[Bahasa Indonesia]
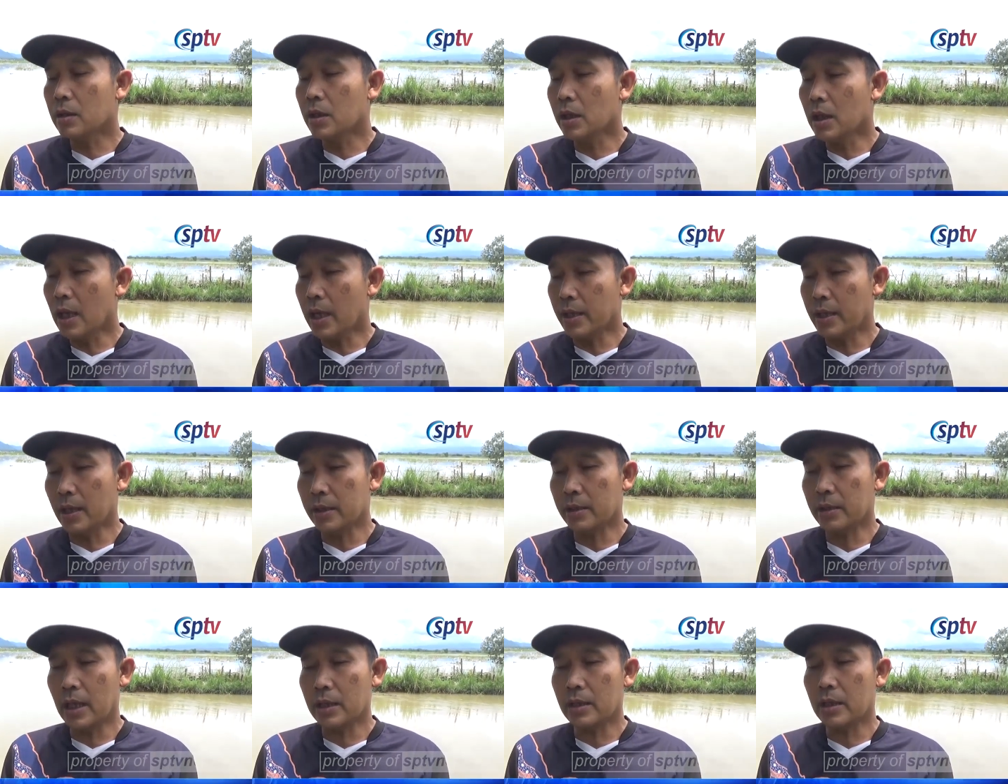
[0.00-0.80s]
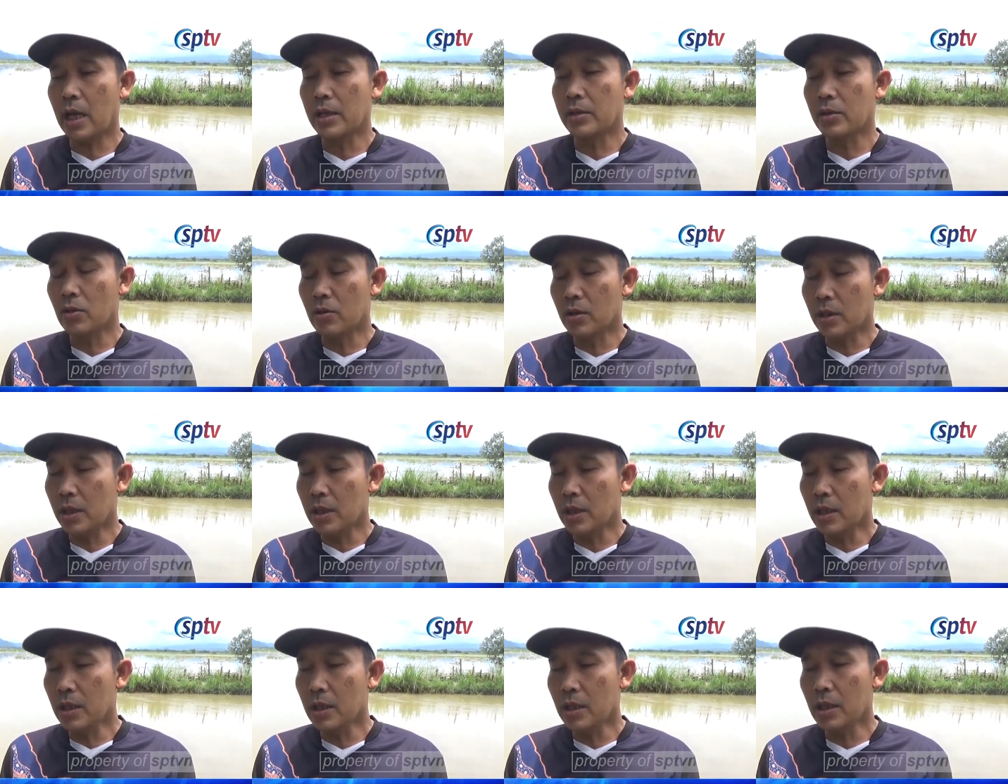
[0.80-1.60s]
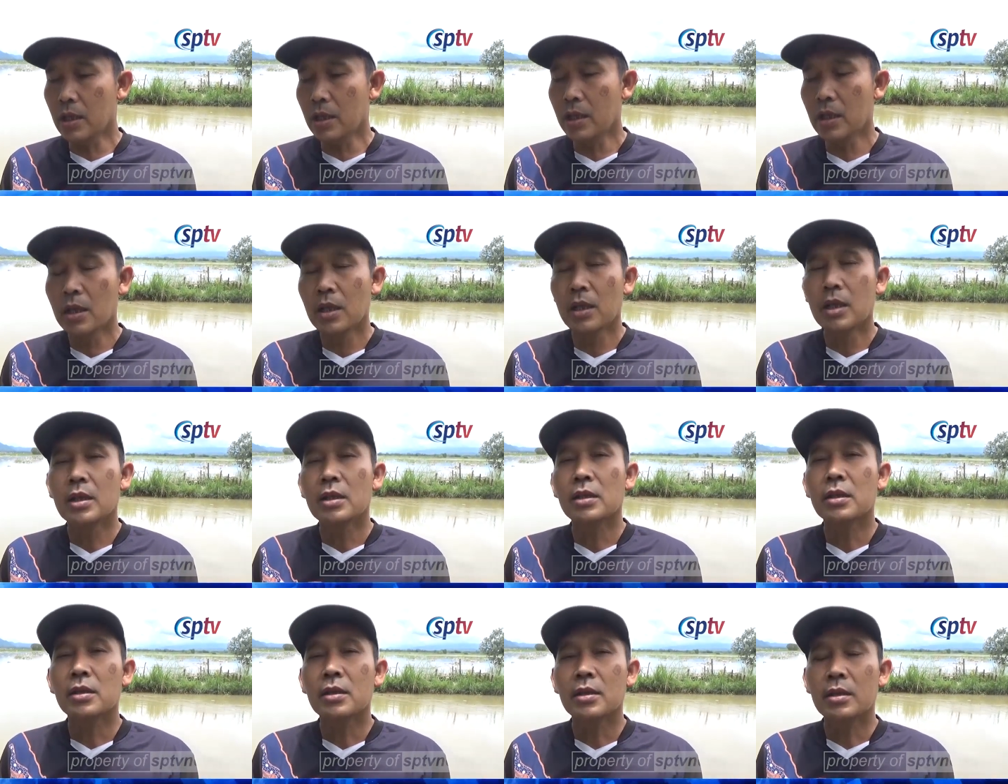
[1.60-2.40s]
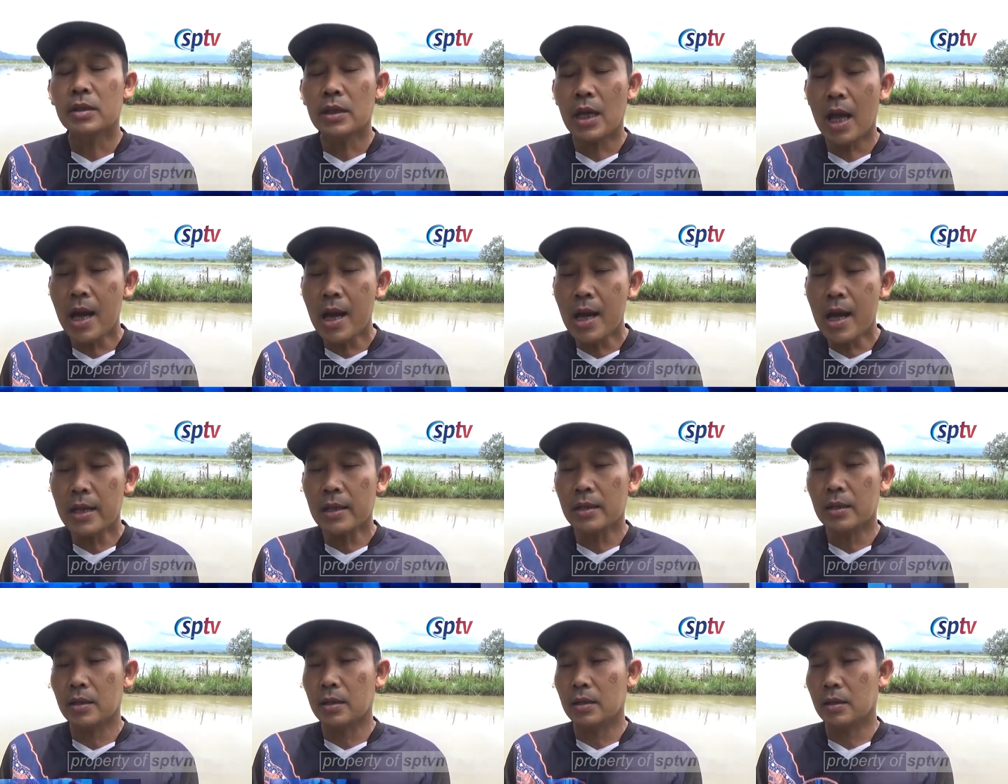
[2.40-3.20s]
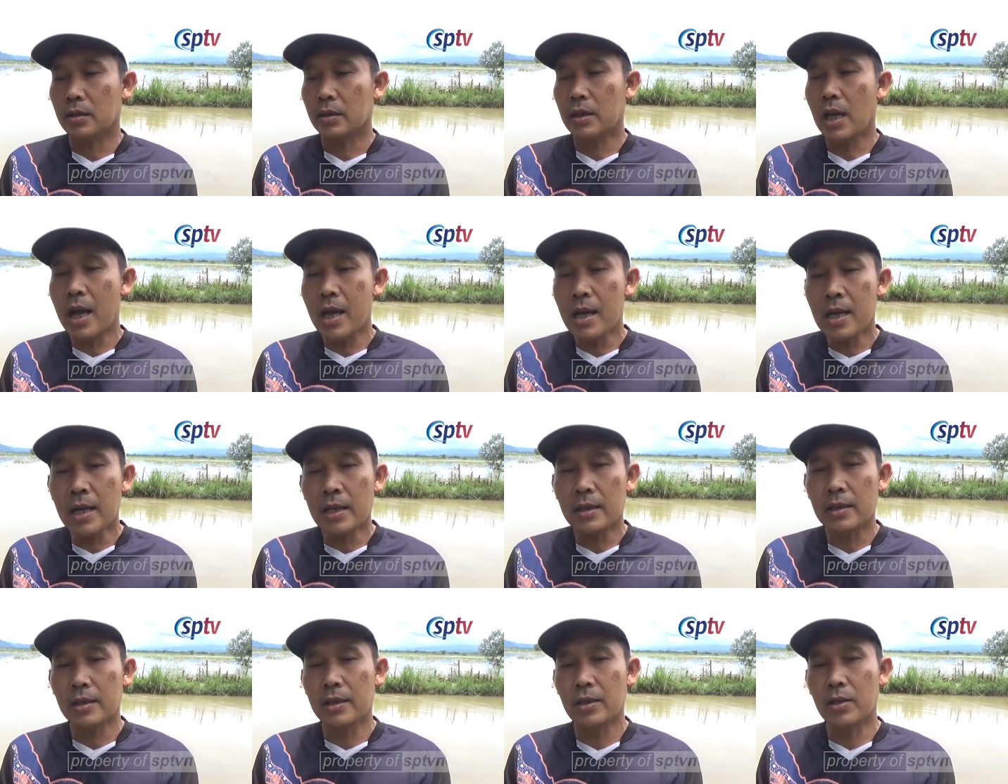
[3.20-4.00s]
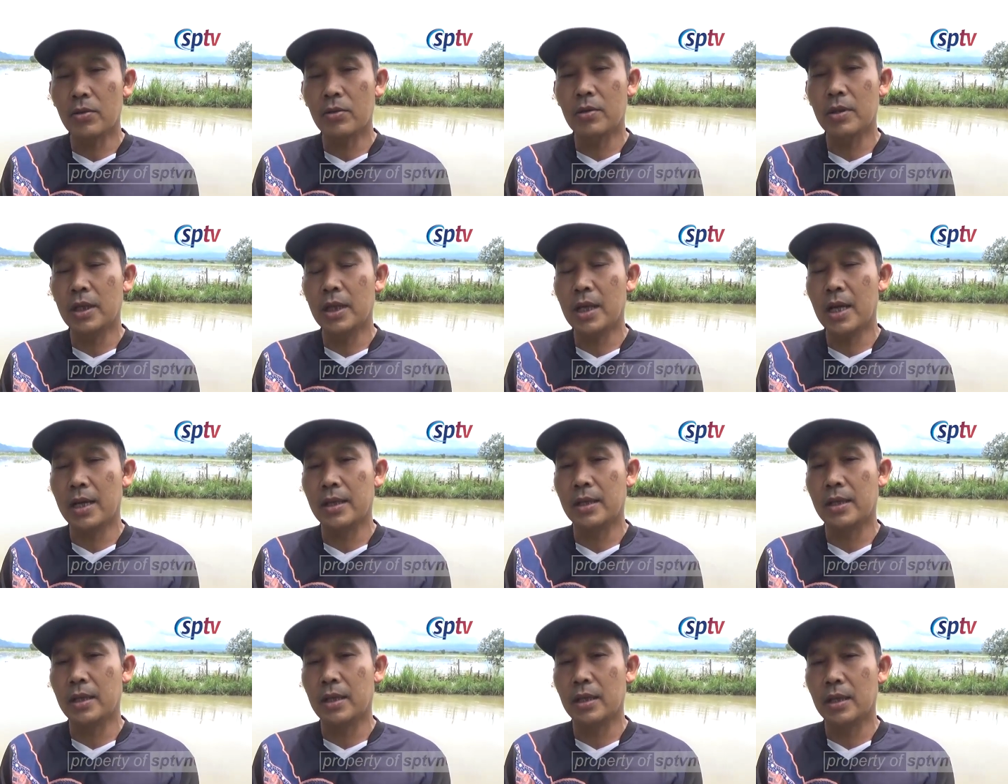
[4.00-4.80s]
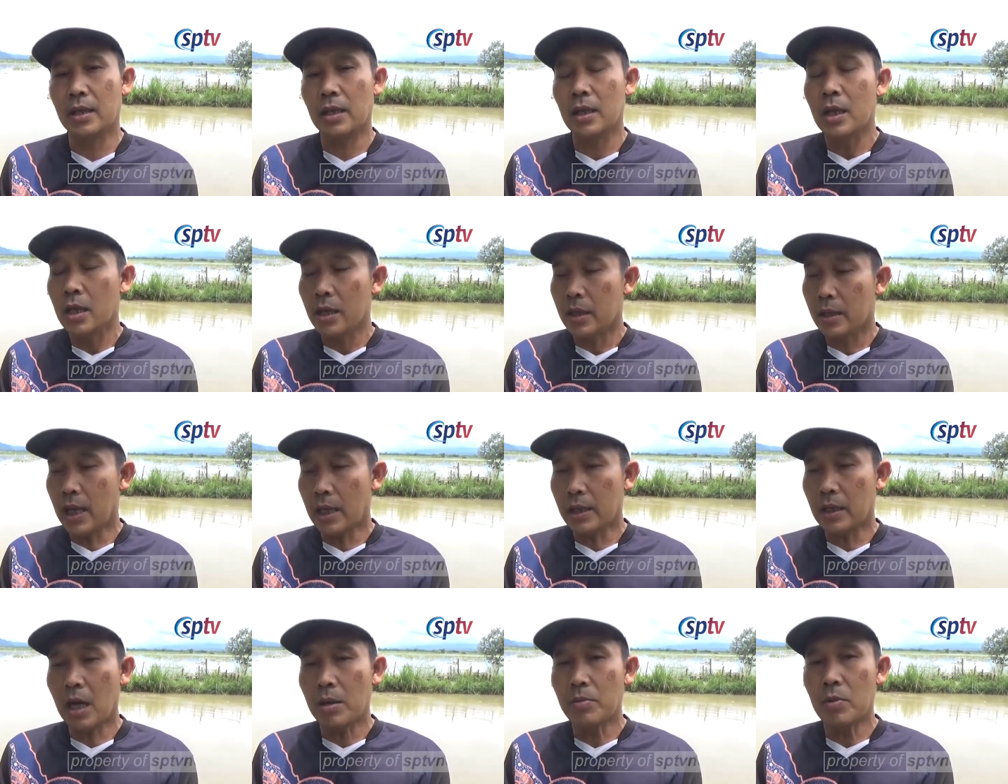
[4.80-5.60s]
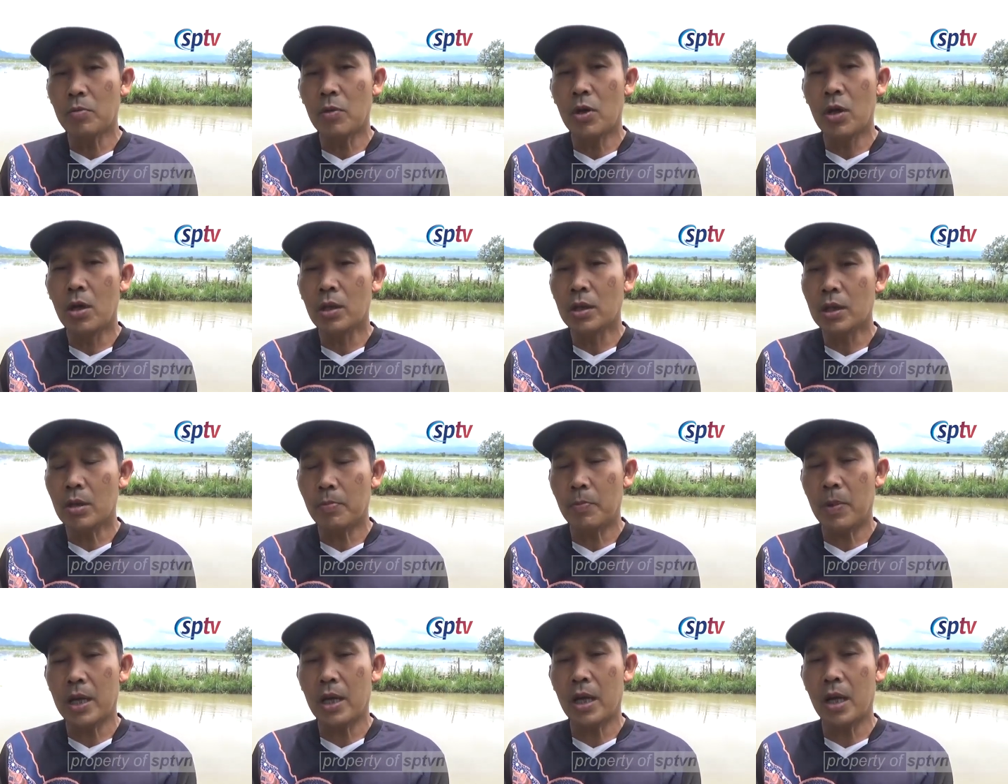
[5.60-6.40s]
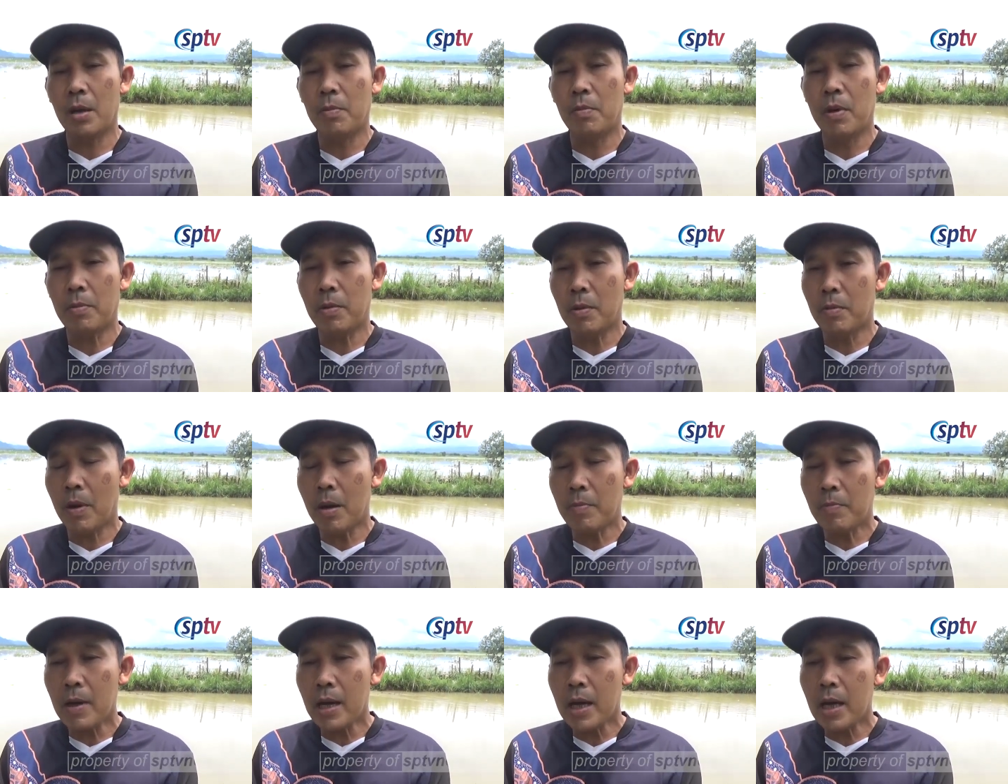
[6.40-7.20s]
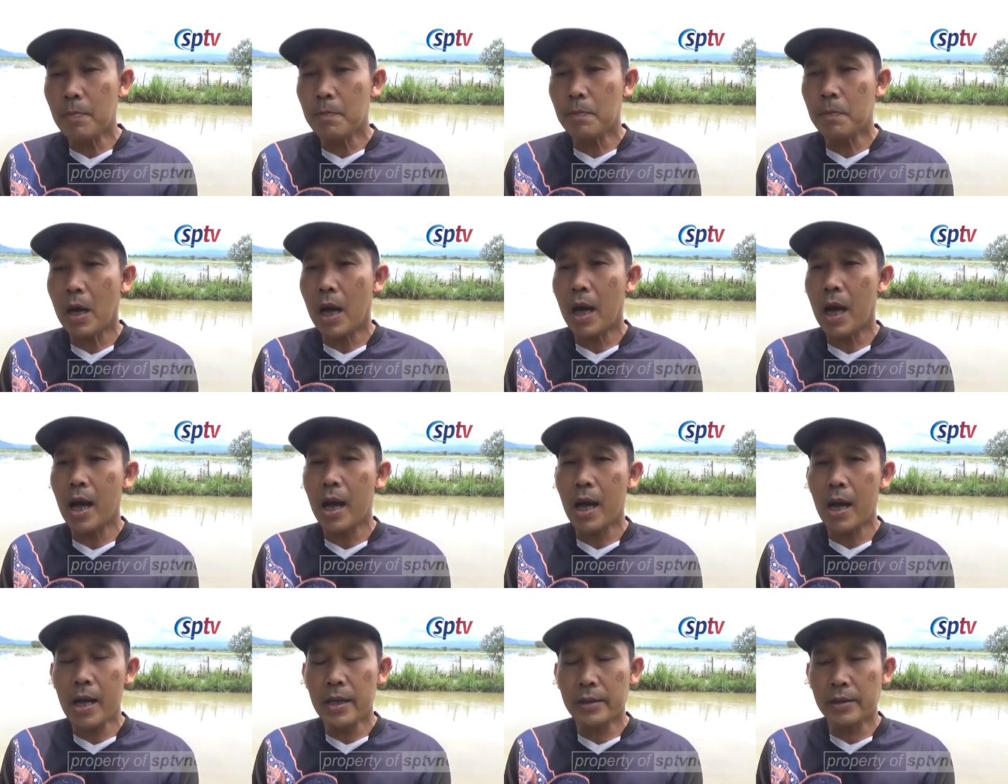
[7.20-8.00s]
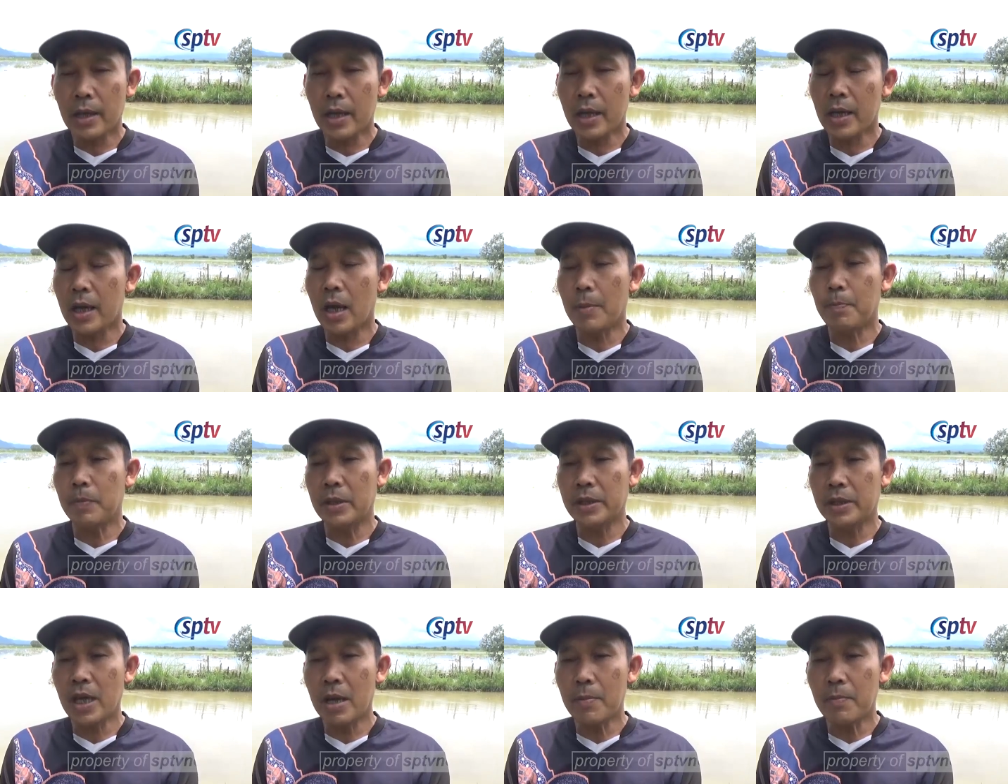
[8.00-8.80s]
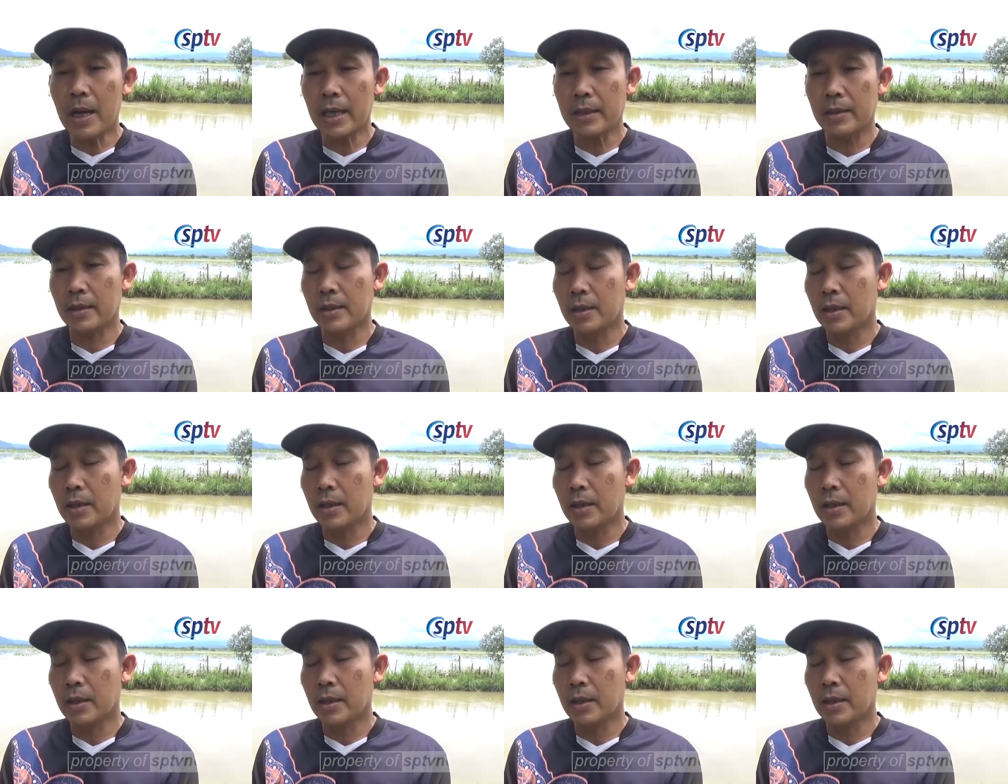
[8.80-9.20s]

tiga desa Tanjung ini sangat sangat dirugikan ini dan kami mohon kepada bapak-bapak ASN eh, pejabat